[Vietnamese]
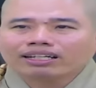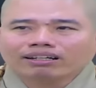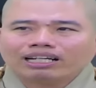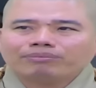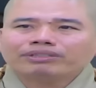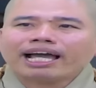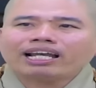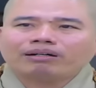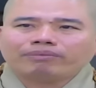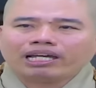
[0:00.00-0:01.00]
nên người làm
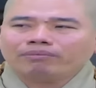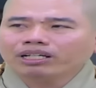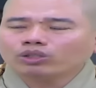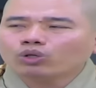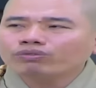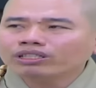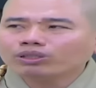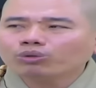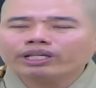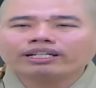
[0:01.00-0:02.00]
cha làm mẹ biết tu
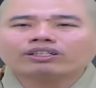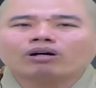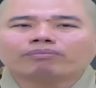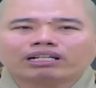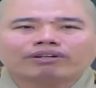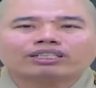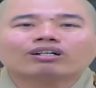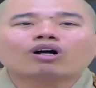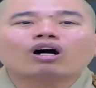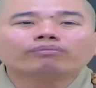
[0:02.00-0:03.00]
phước tu duyên cho mình và
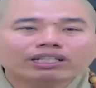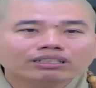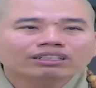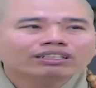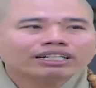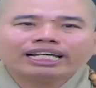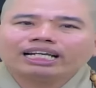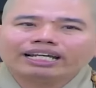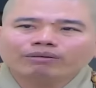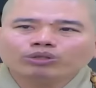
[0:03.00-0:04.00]
cho con mình
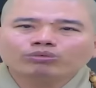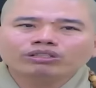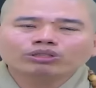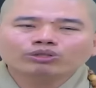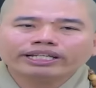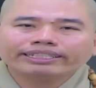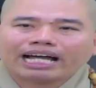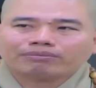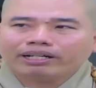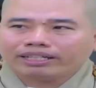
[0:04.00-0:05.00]
đây là điểm tu phước tu duyên
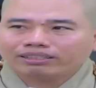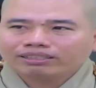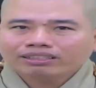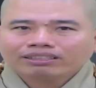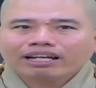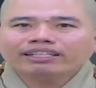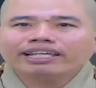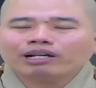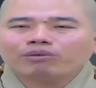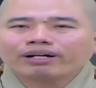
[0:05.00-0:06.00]
đặc biệt để
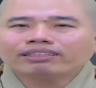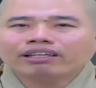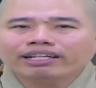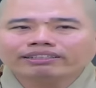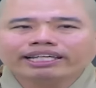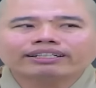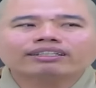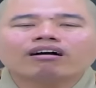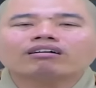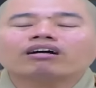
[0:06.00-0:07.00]
gieo một cái thiện
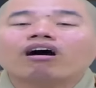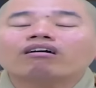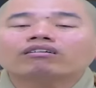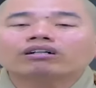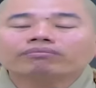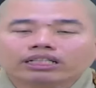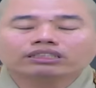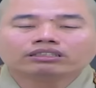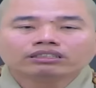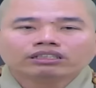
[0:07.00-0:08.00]
duyên cho con của mình
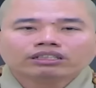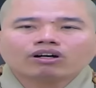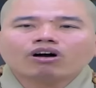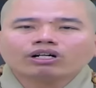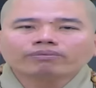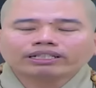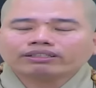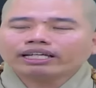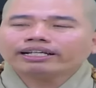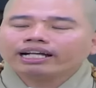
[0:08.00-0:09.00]
con của mình
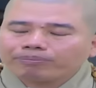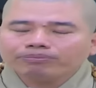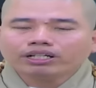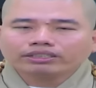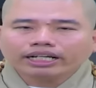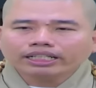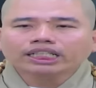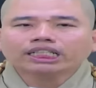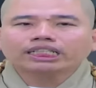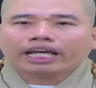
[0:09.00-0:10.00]
có thể gặp được
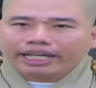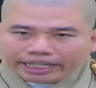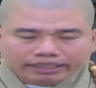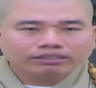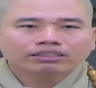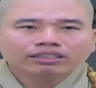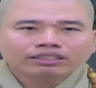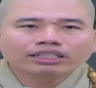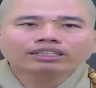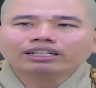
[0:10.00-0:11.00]
những người thiện
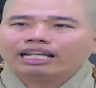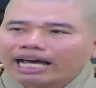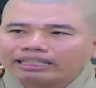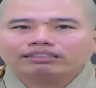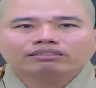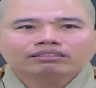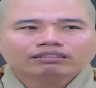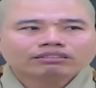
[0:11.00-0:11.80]
những người lành